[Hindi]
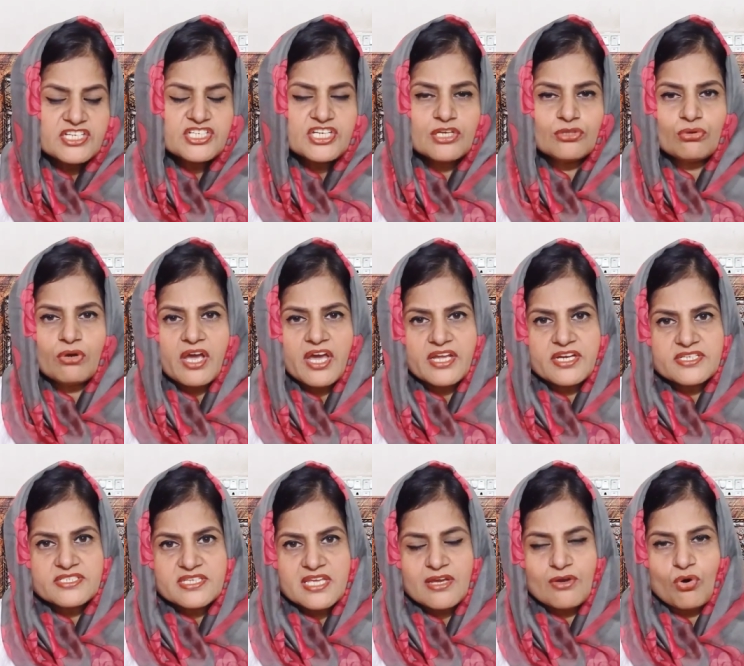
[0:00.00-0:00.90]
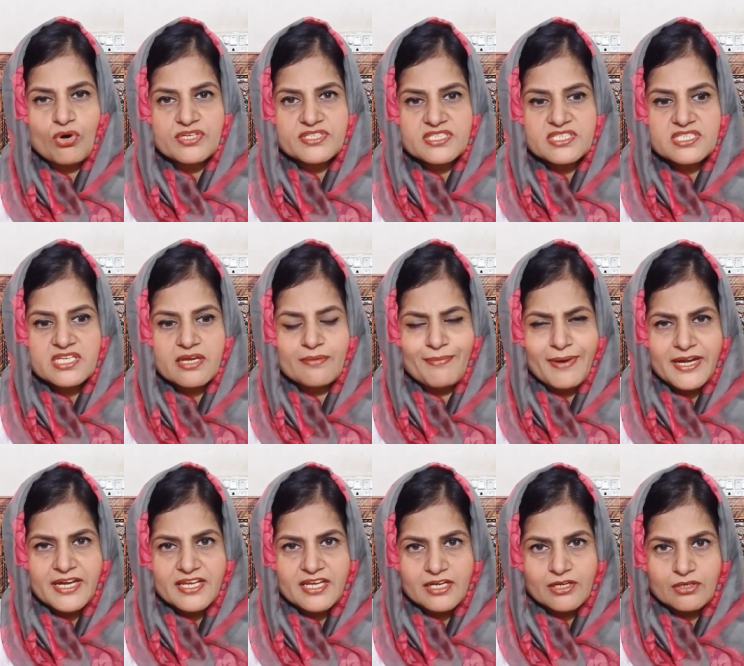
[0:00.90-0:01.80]
ये तो खैर इसकी कॉजेज़ एक
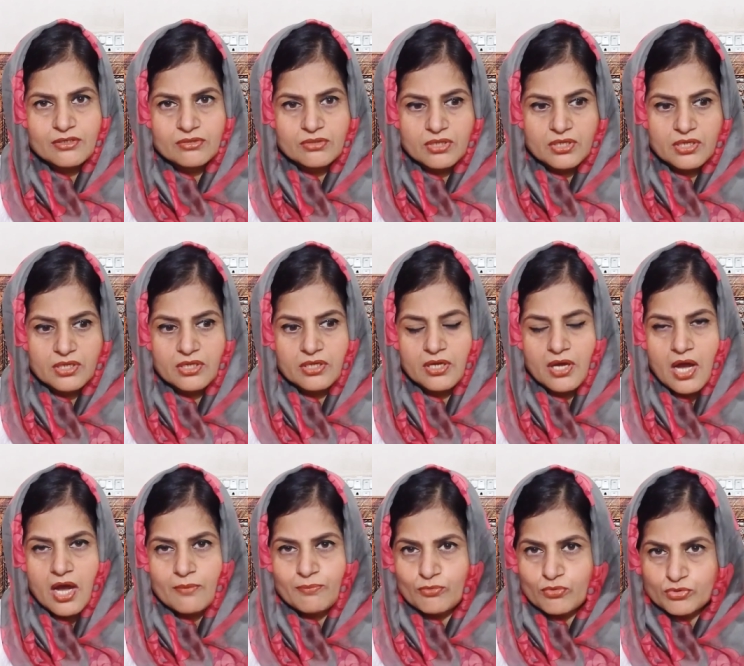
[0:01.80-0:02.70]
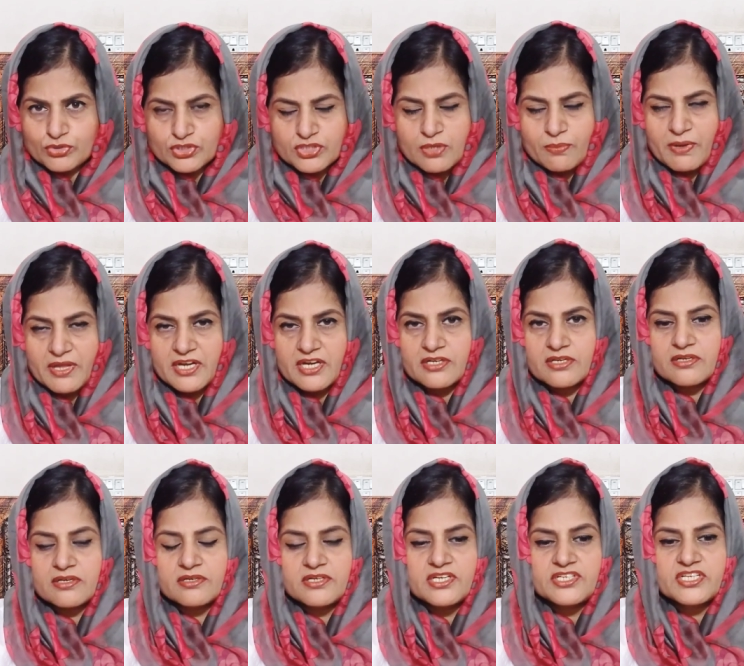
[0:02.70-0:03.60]
मेडिकल आपको उसकी मैंने
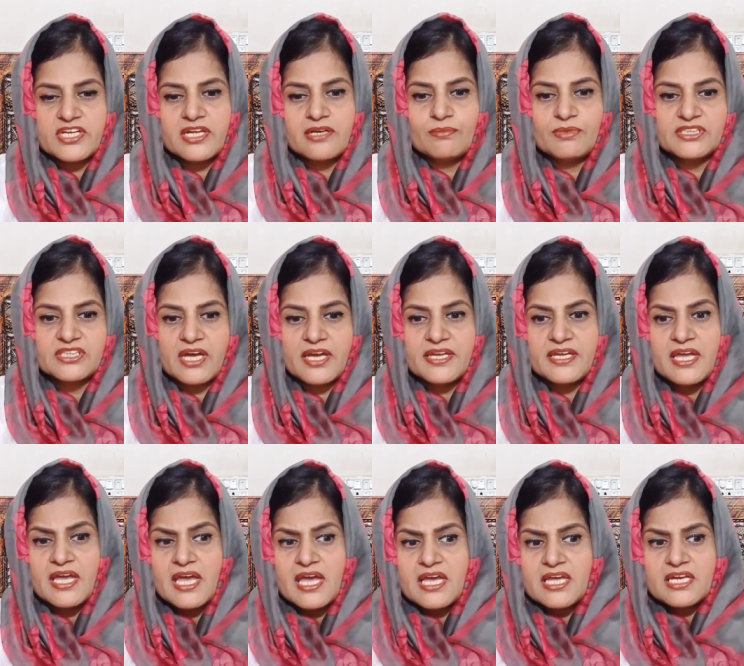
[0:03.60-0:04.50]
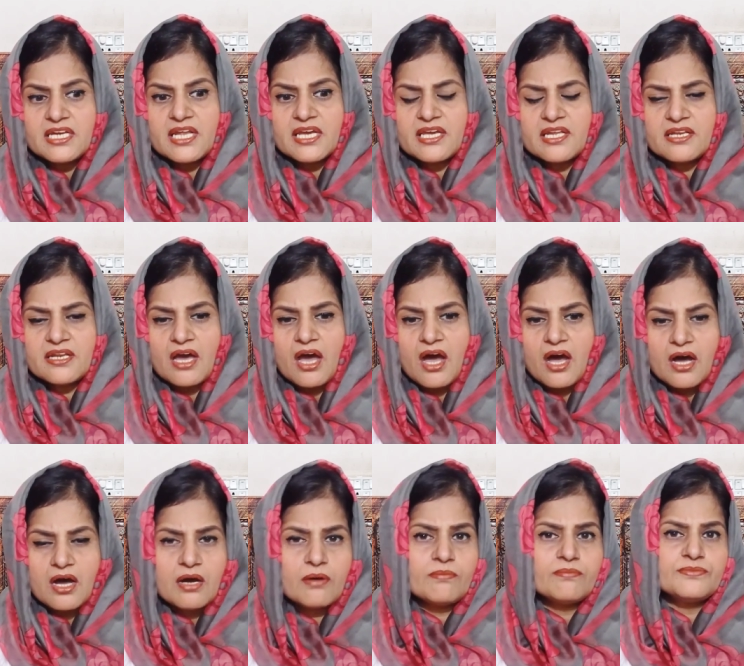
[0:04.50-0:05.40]
डिटेल बताई लेकिन
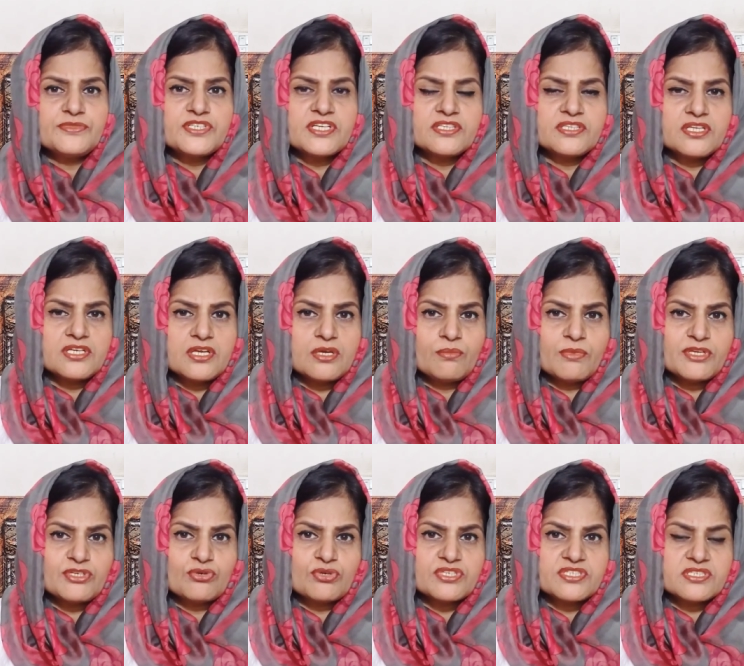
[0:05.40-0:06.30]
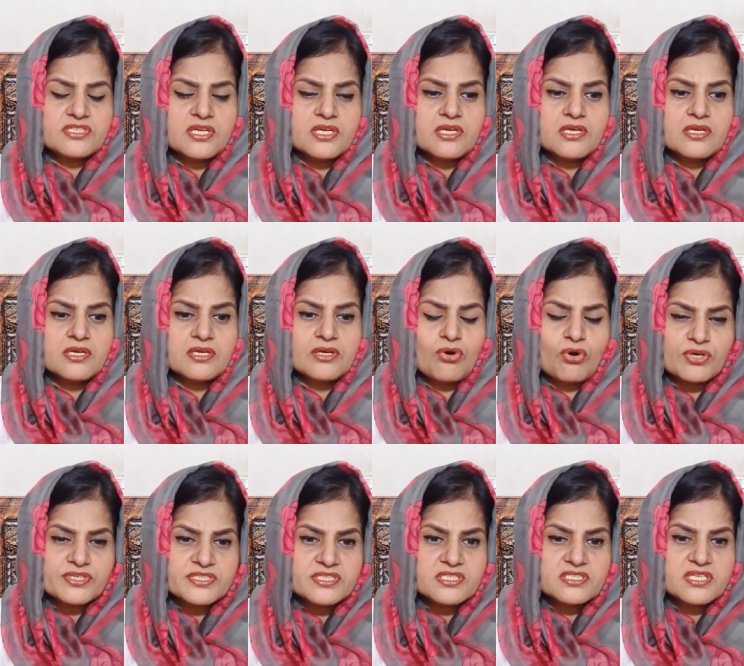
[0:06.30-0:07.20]
आम ज़िंदगी में जो इसकी
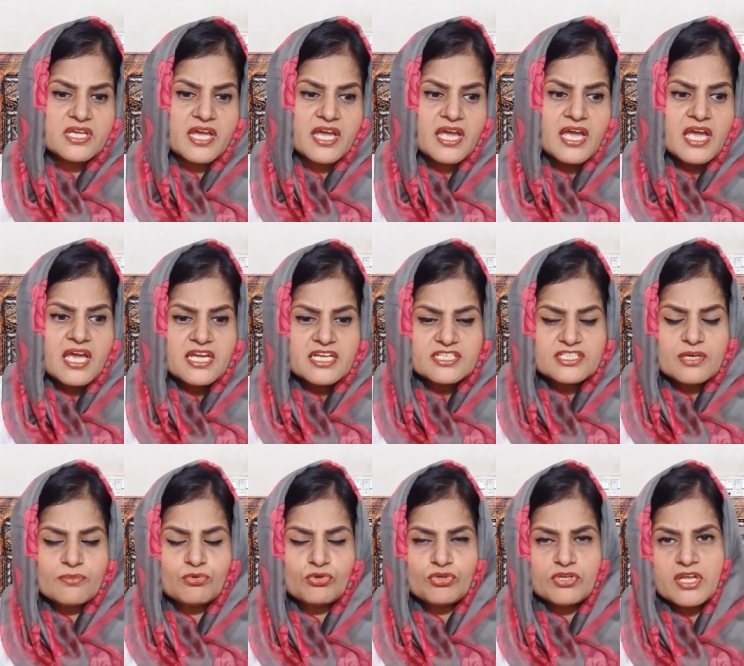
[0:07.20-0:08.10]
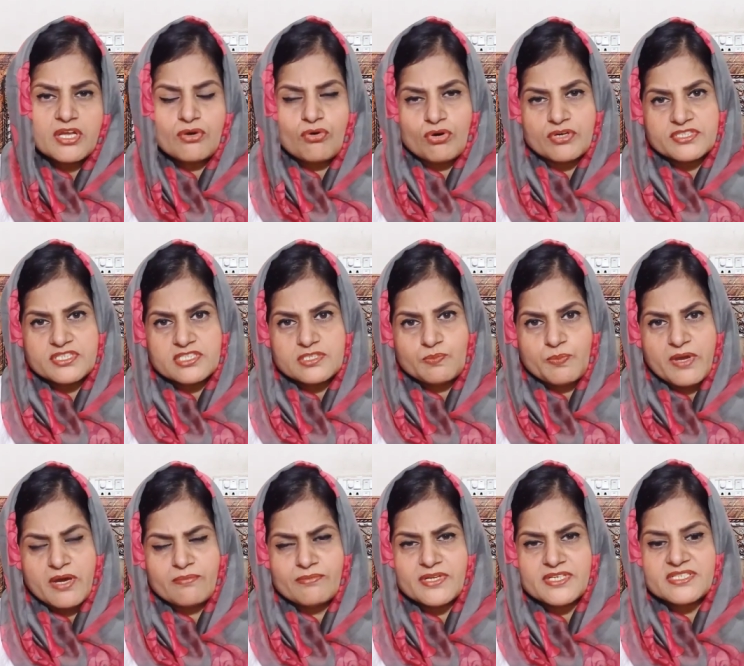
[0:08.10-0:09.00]
कॉजेज़ हैं जब उनकी कॉजेज़
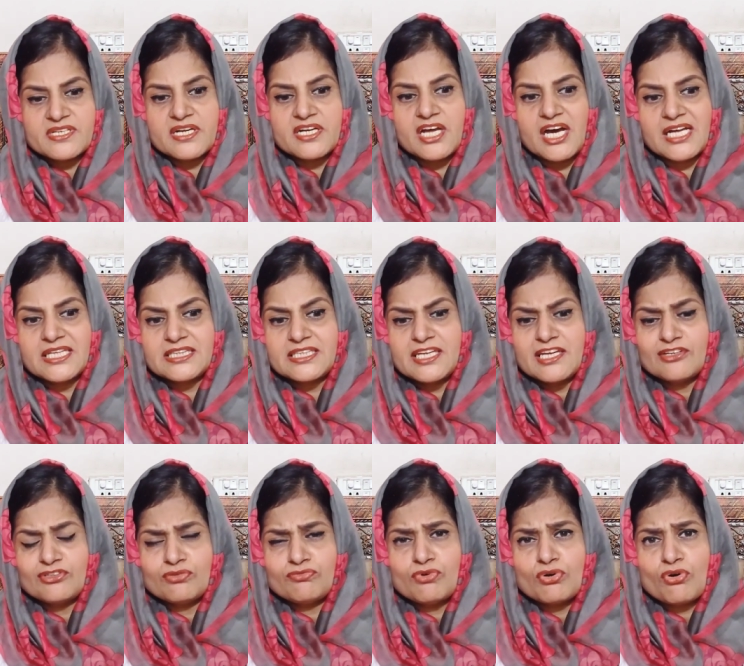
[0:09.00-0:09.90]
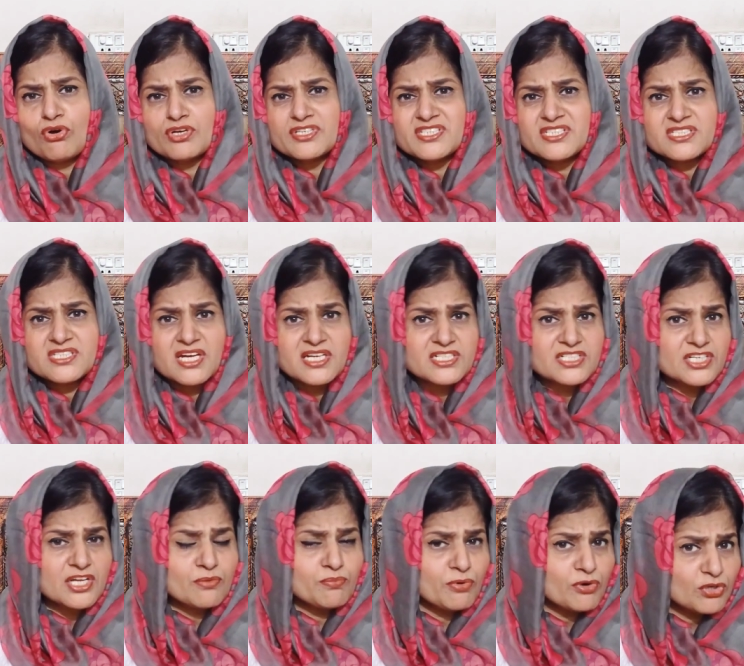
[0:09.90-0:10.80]
पे हम नज़र डालते हैं तो वो कॉजेज़
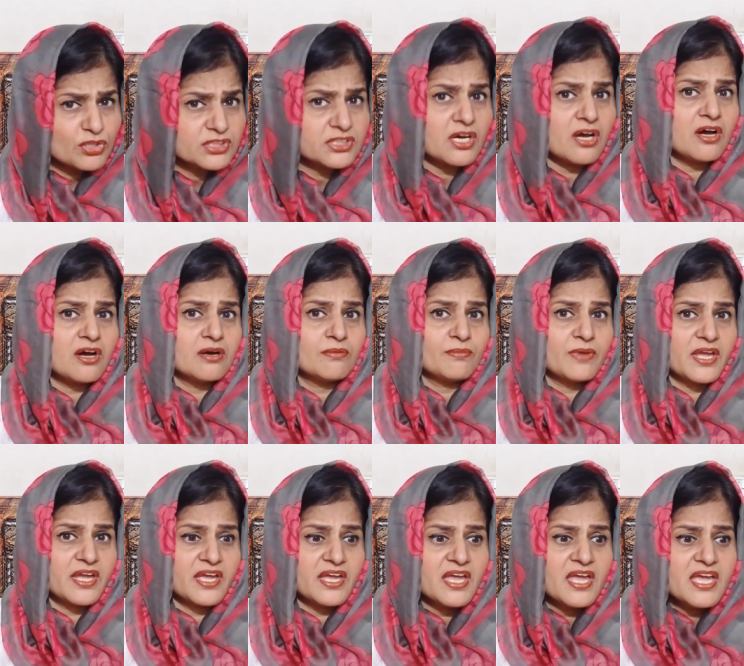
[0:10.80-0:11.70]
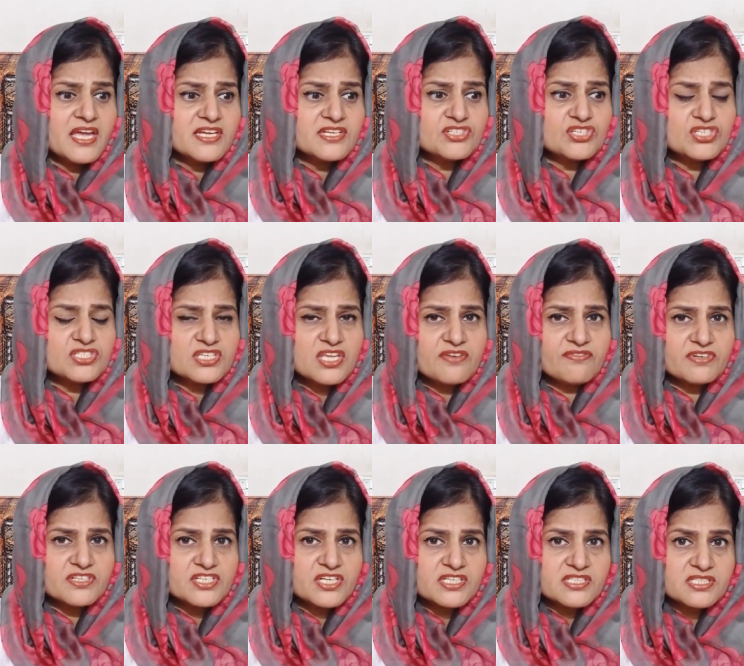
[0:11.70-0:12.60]
आजकल बहुत आम हैं जिसकी
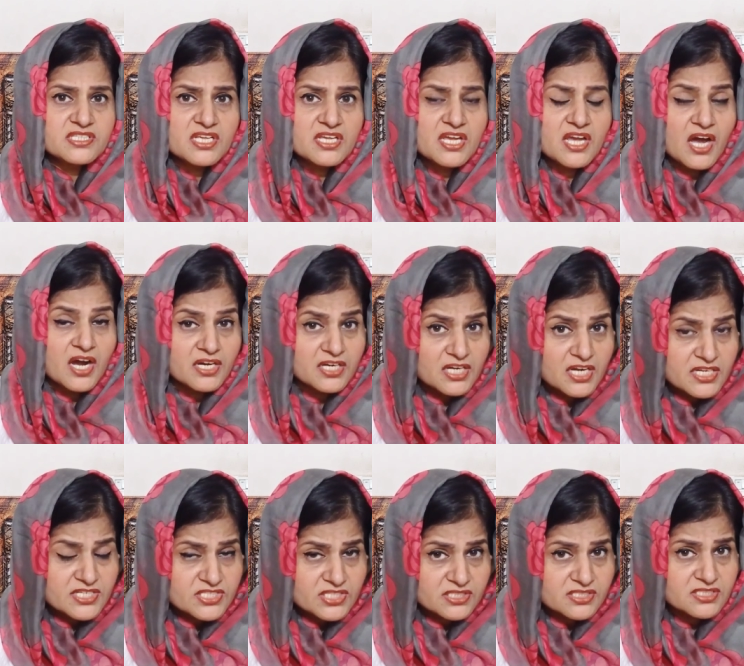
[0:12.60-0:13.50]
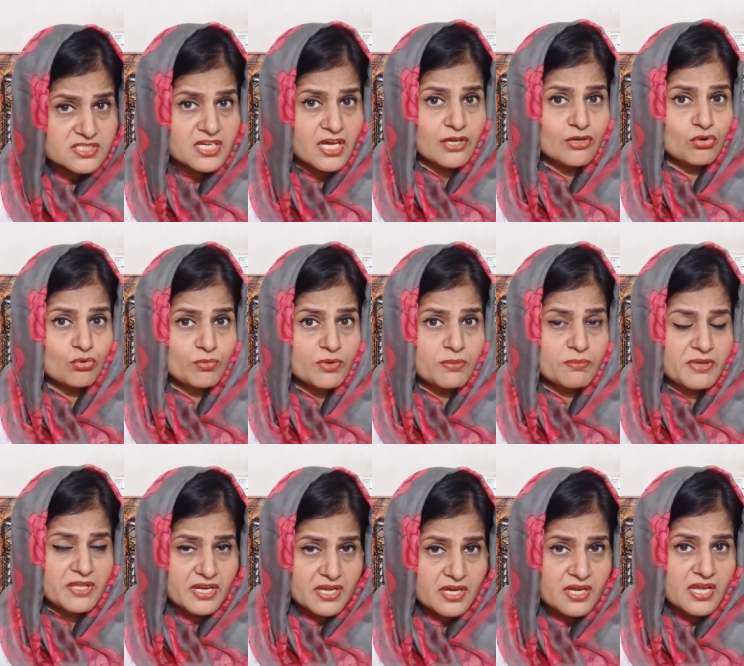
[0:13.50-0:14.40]
वजह से अगले चंद सालों में
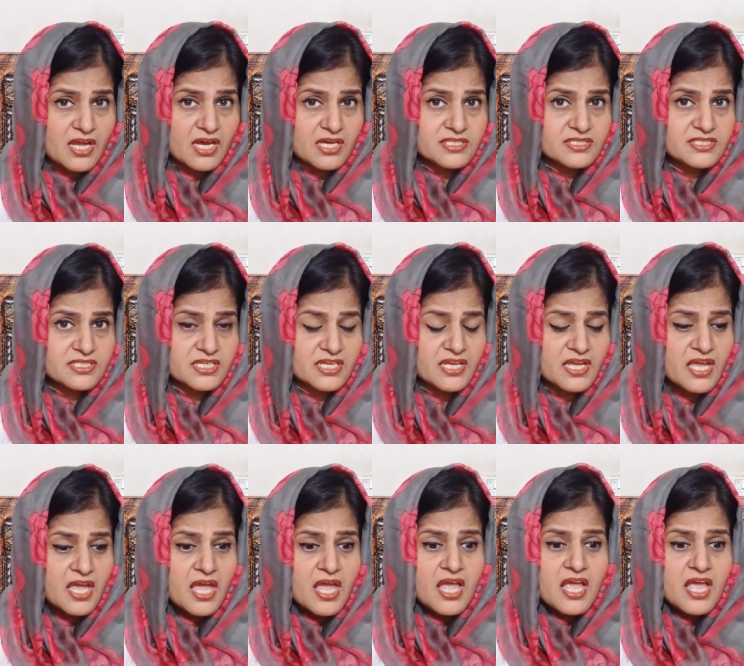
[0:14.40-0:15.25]
मेरे ख्याल से